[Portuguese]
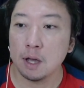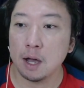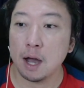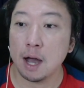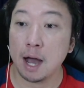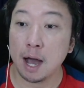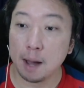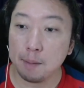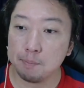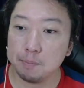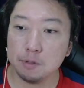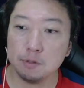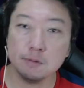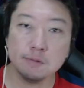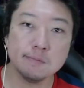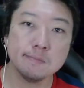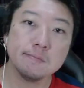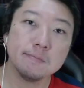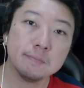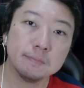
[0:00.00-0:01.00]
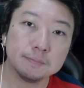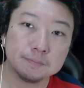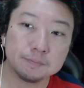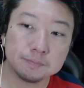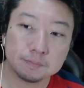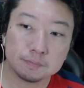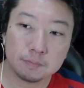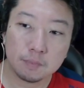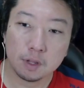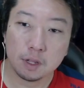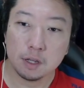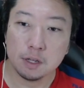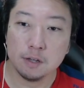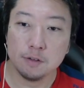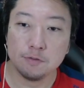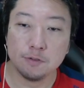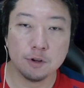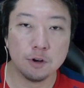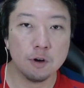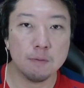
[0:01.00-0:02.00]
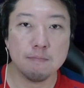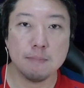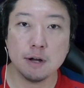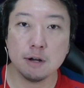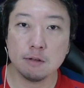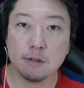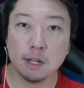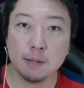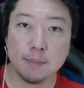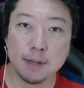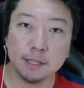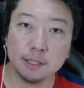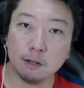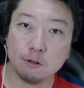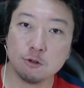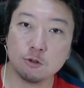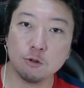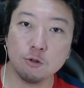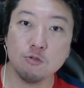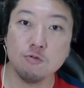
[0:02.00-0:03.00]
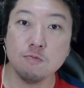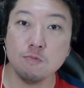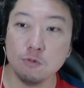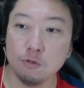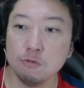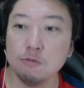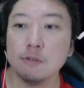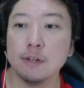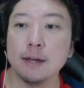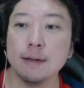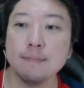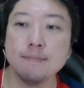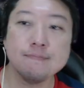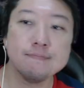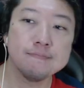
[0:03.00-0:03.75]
rápido e fui roubando o Elemental de todo mundo, né?